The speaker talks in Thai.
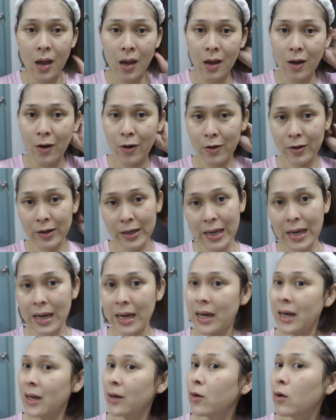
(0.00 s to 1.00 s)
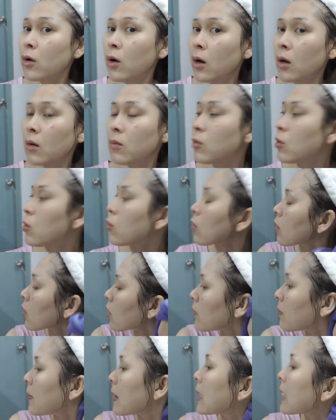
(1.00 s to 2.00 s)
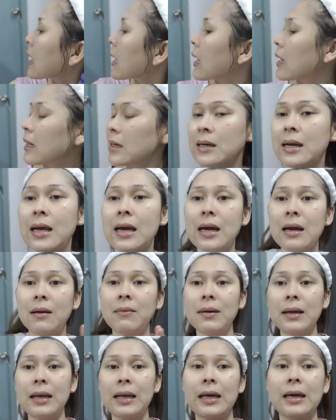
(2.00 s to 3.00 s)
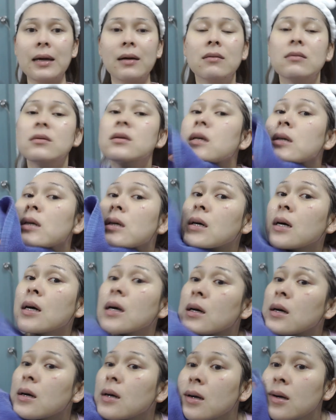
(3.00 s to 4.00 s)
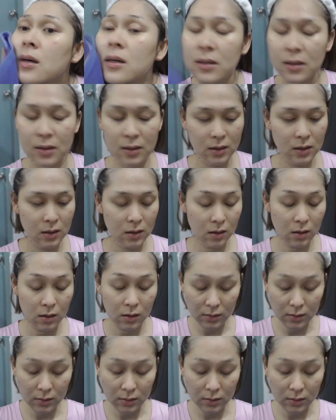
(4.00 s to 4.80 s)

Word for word: โอเค ทุกคนหมูก็ไปล้างหน้ามาแล้วนะคะ ขอ